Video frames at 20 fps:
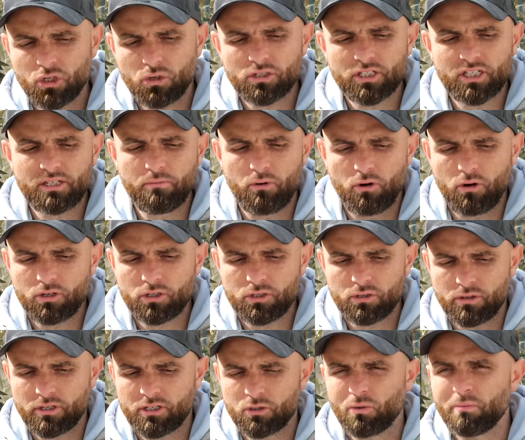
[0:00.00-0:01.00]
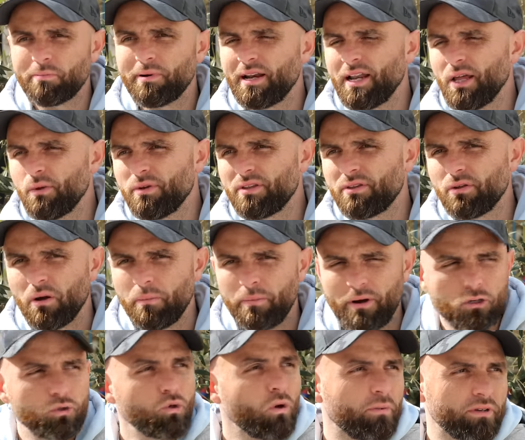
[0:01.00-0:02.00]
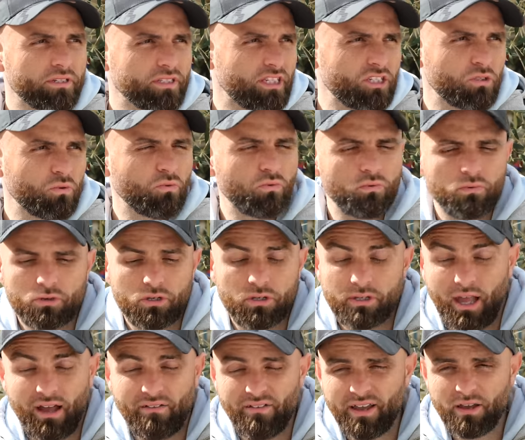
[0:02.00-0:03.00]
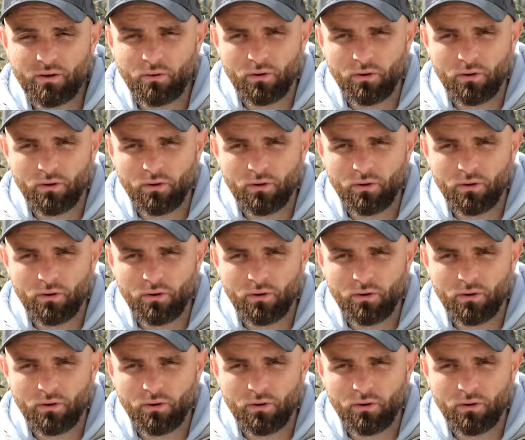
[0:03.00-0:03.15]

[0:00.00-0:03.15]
gens qui bossent, euh, qui sont pas là 8 heures par jour parce qu'ils ont... ils travaillent,